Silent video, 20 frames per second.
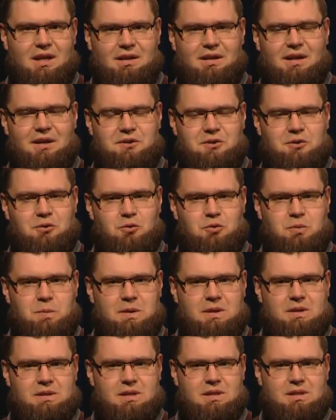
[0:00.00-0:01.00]
я еще
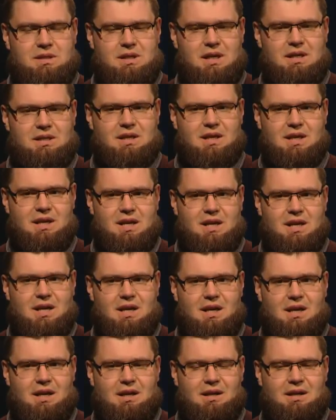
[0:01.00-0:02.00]
успел застать
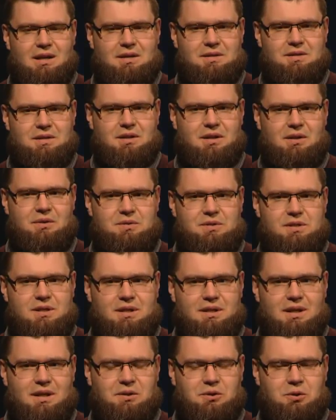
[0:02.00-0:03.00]
э, тех
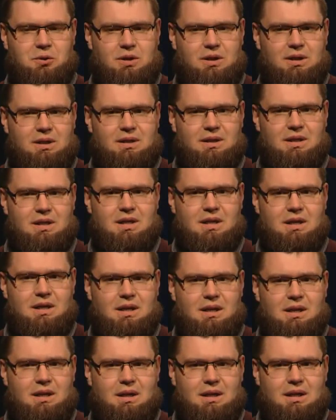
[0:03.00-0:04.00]
людей, которые
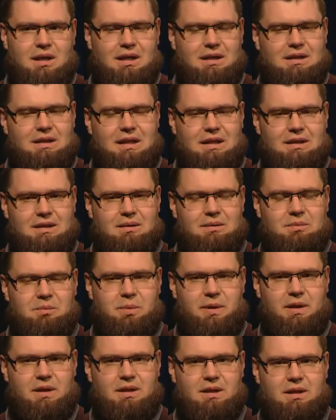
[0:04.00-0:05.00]
когда-то
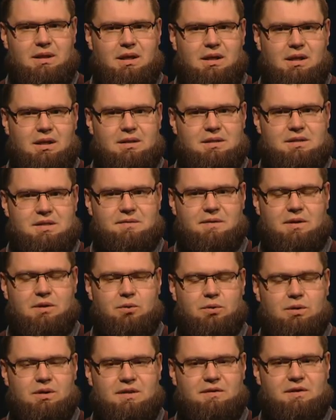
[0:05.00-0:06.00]
приехали с
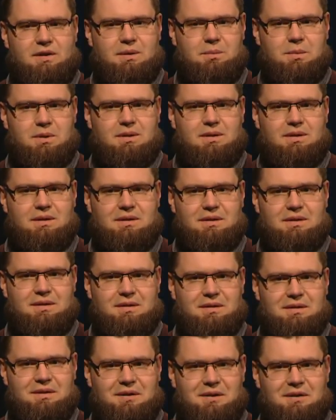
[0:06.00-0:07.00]
эвакуированными
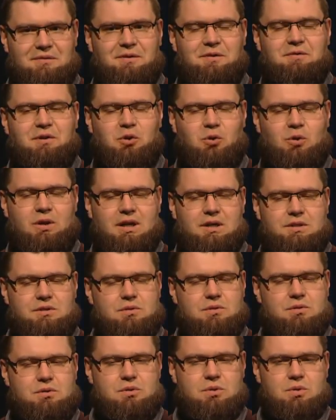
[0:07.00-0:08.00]
в
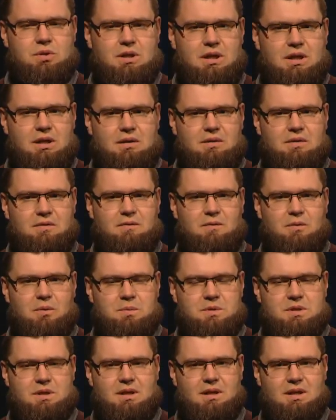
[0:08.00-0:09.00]
эвакуацию сюда, в
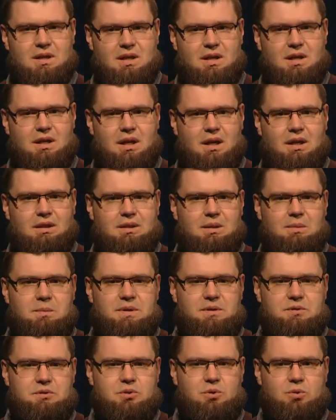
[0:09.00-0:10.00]
Омск. Это
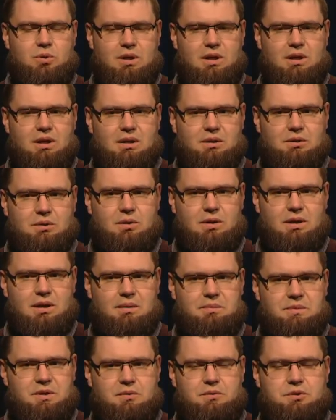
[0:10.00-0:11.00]
история,
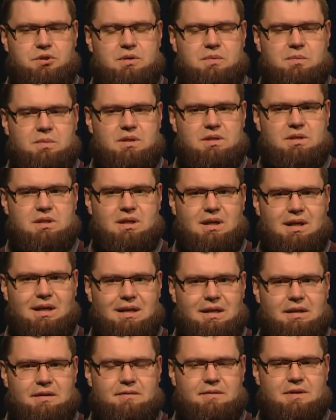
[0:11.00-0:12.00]
которая мне очень
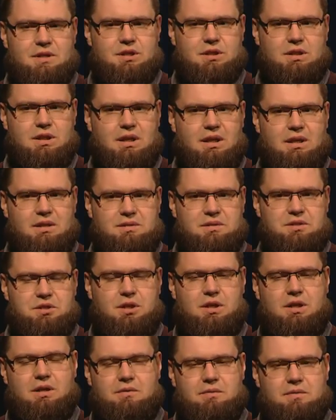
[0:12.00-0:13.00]
близка и важна, и, к
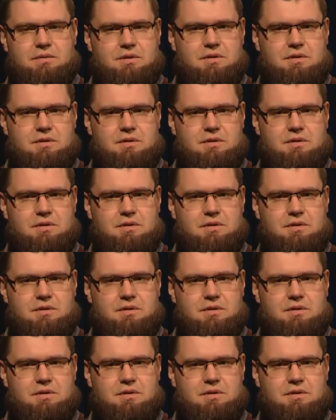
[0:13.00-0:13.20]
сожалению, на